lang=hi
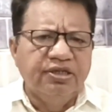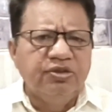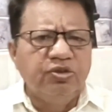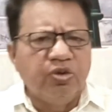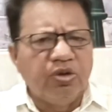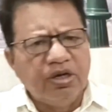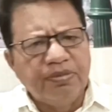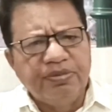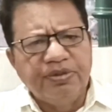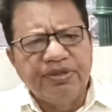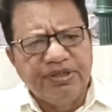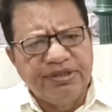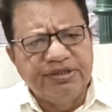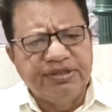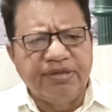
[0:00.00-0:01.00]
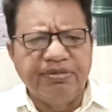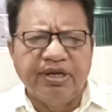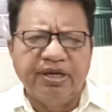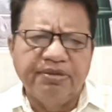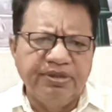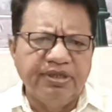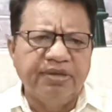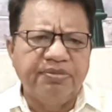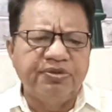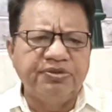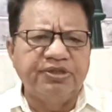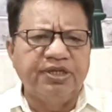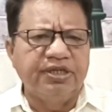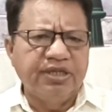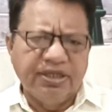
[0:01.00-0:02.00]
दुर्लभ गीत के बारे में आपको
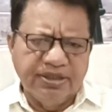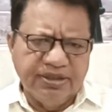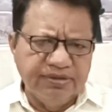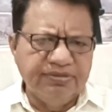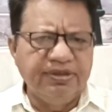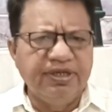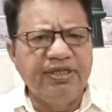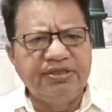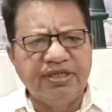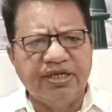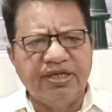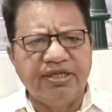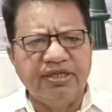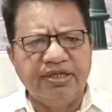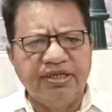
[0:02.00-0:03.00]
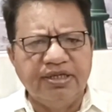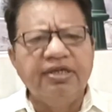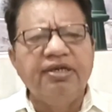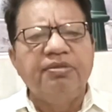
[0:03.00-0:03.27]
जानकारी देने जा रहे हैं